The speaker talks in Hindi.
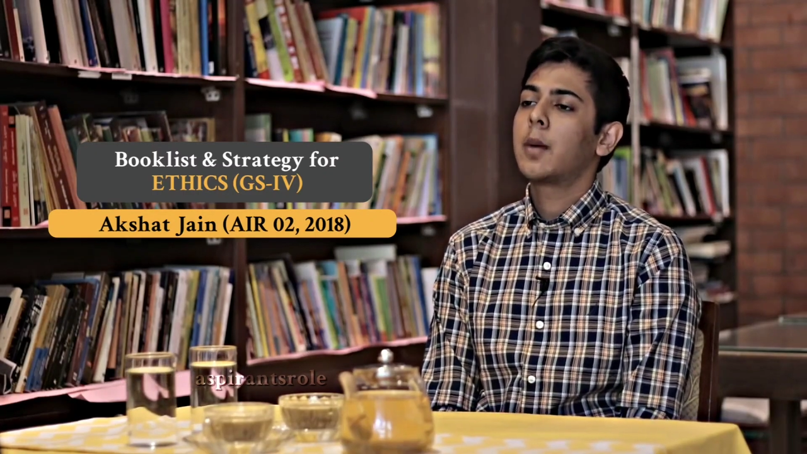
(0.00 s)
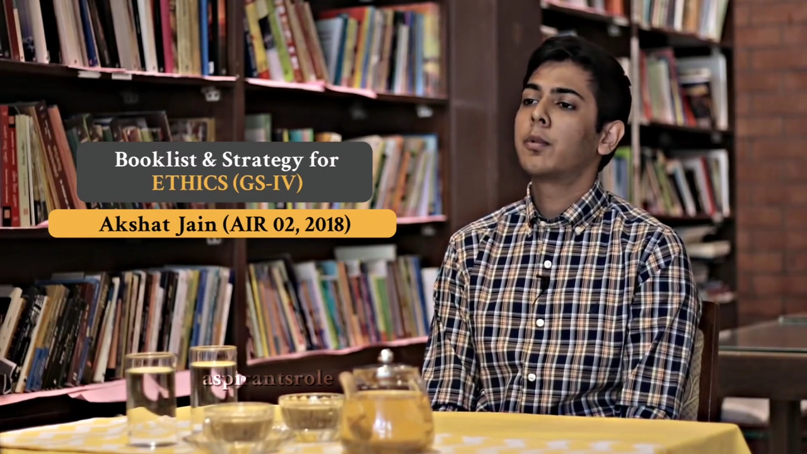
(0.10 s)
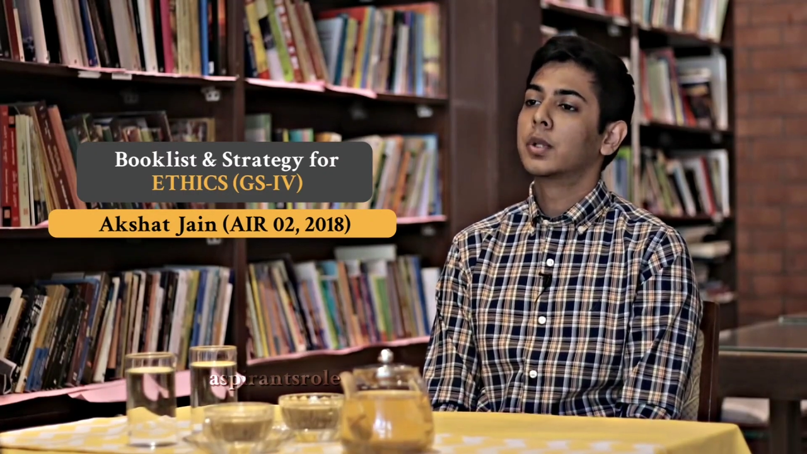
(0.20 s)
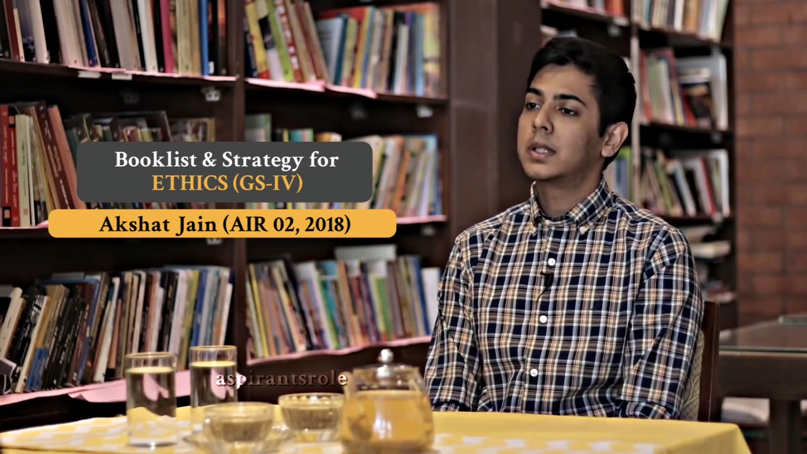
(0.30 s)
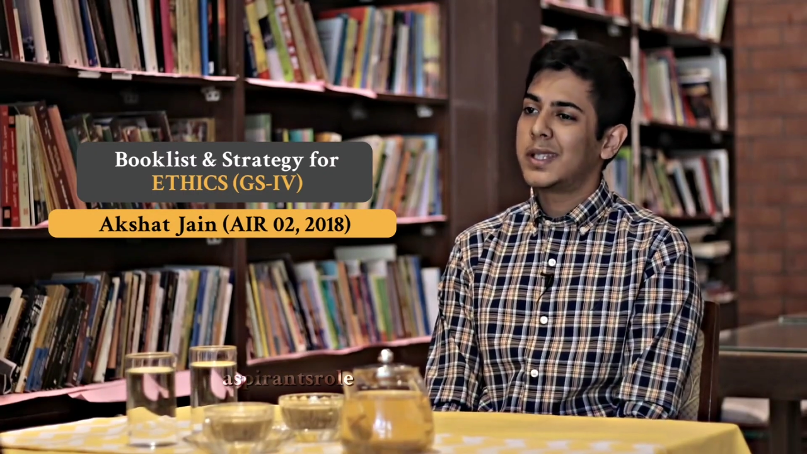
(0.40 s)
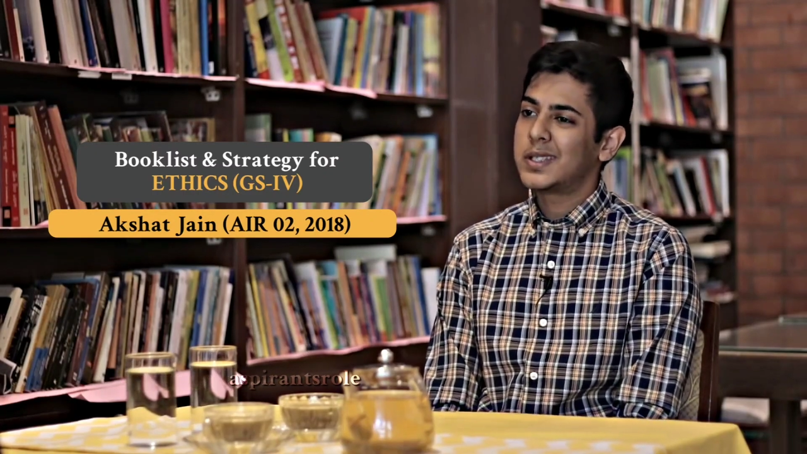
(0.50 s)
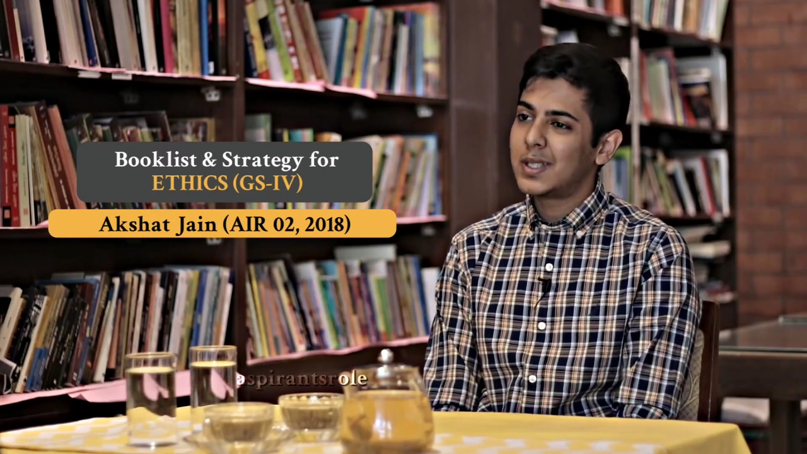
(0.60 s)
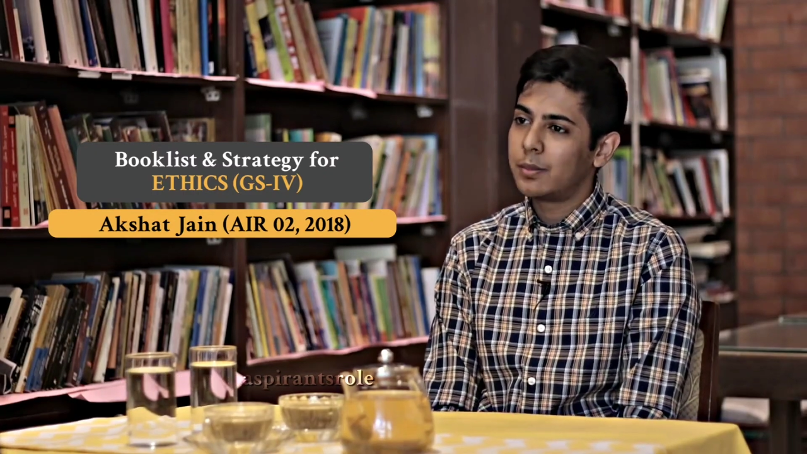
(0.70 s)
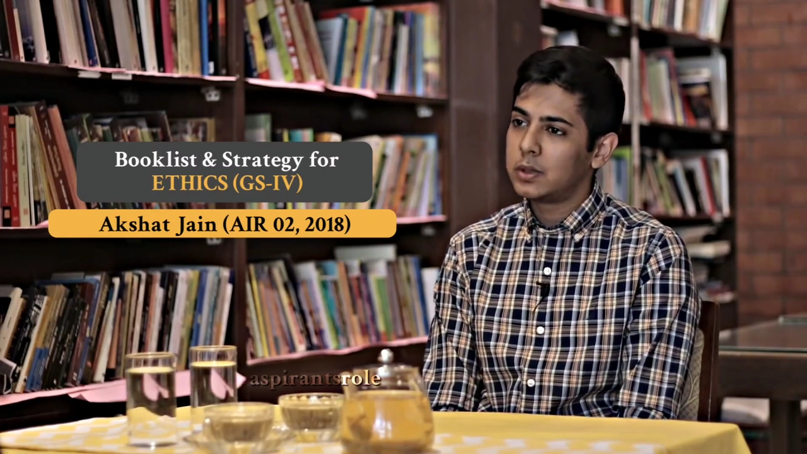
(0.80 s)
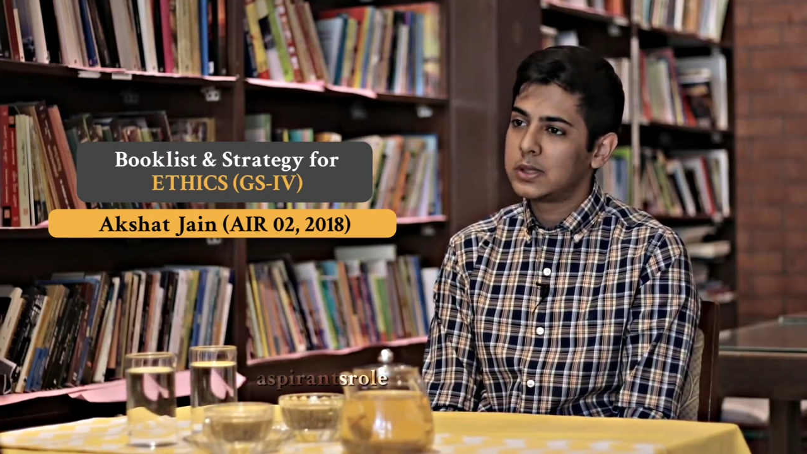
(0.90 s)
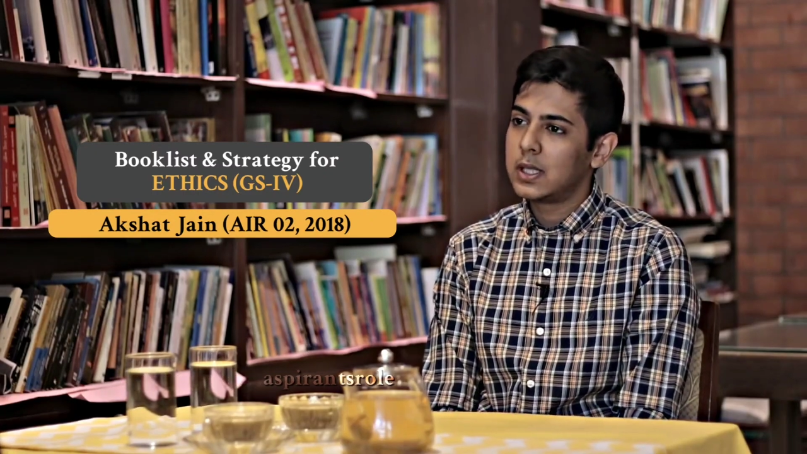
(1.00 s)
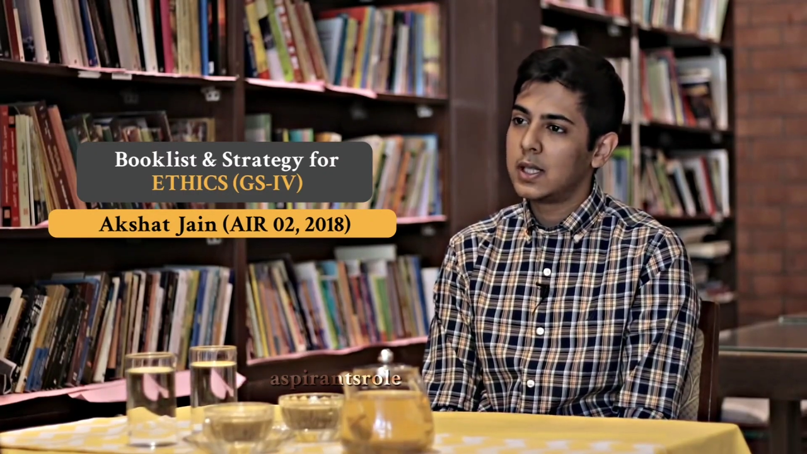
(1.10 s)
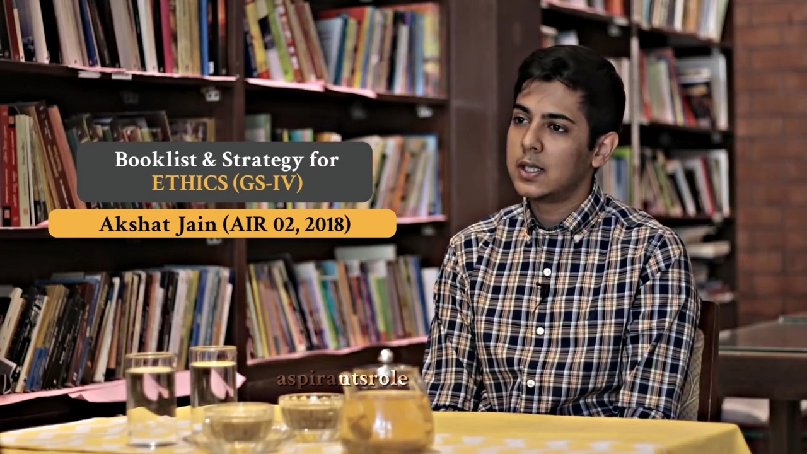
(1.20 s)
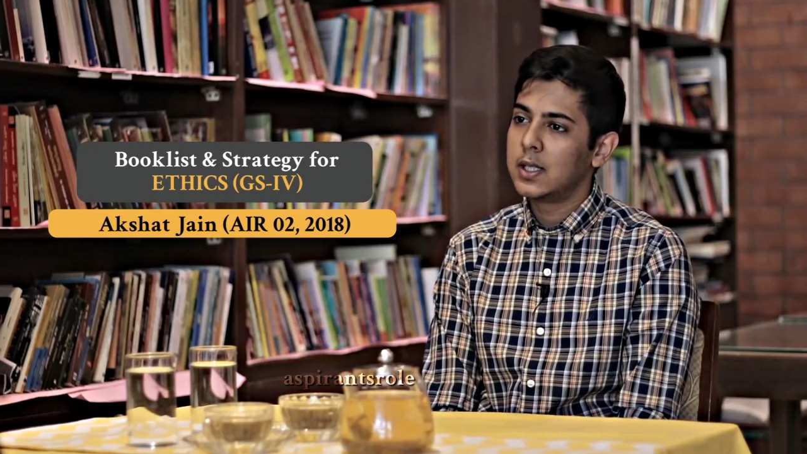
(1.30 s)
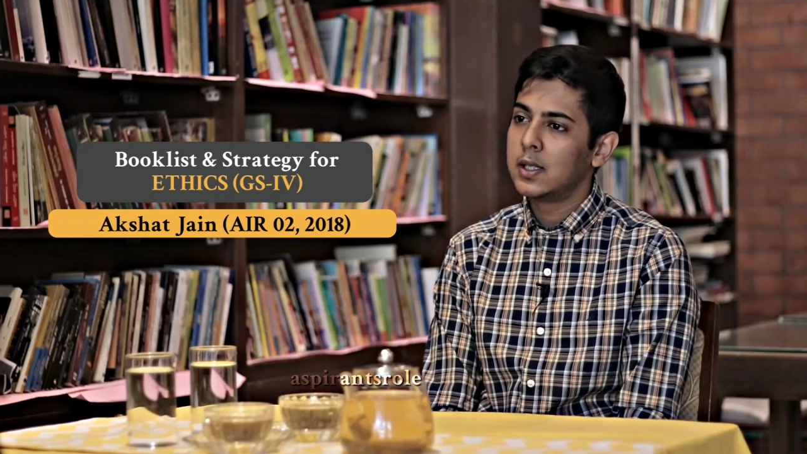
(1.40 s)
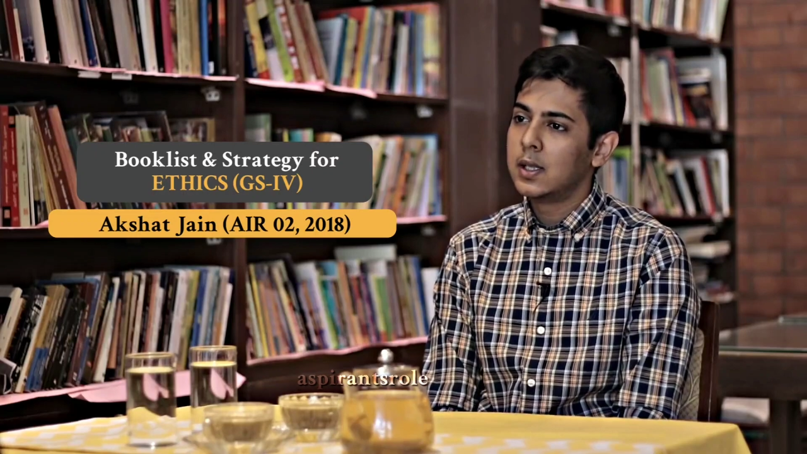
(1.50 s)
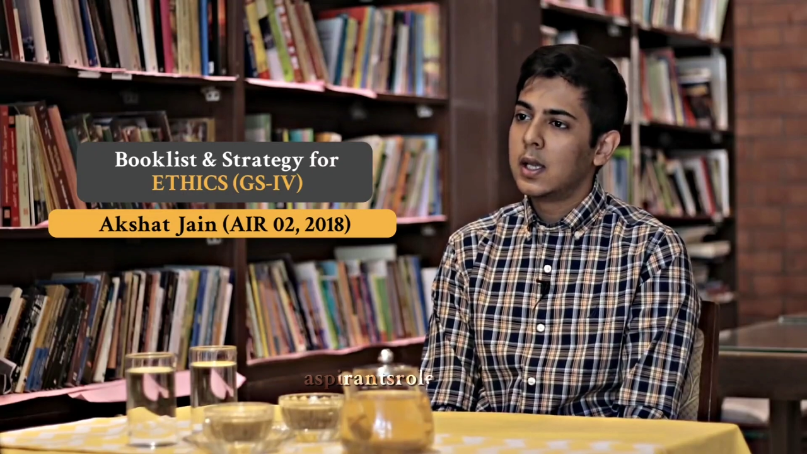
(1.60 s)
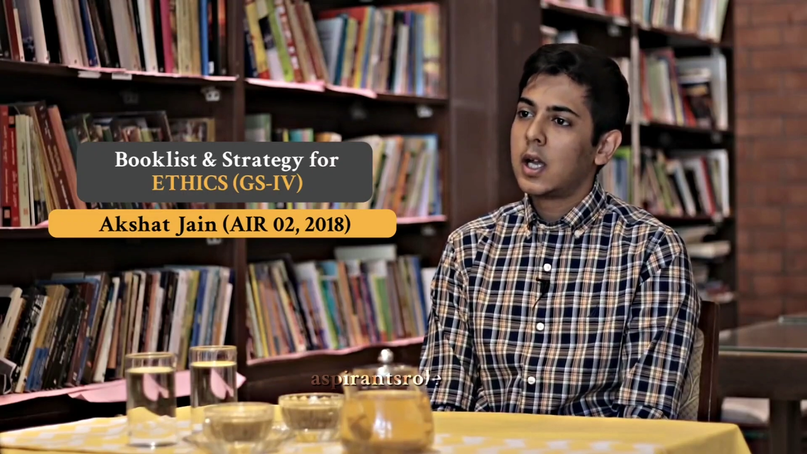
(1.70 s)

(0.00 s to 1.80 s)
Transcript: आप खुद के एग्जाम्पल्स डालिए